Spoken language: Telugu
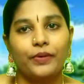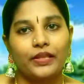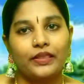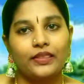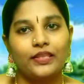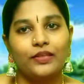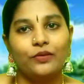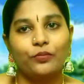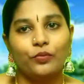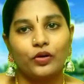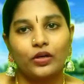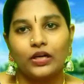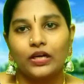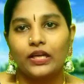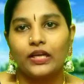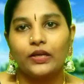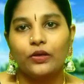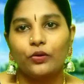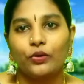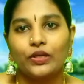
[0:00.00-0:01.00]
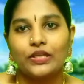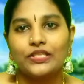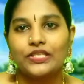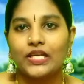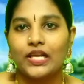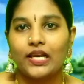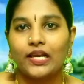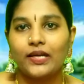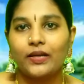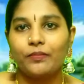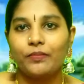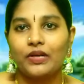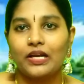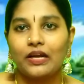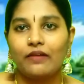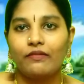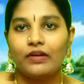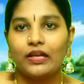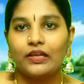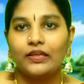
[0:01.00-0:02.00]
ప్రతి ఒక్కరిలోన చలనం
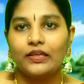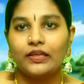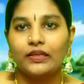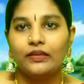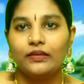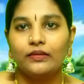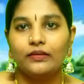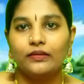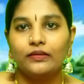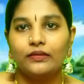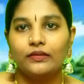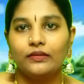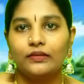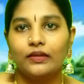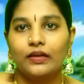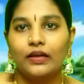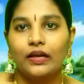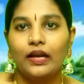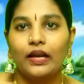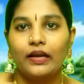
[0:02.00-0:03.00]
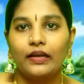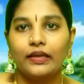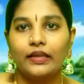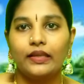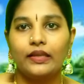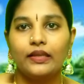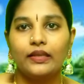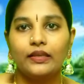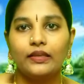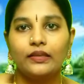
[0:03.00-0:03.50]
రావాలి అంటే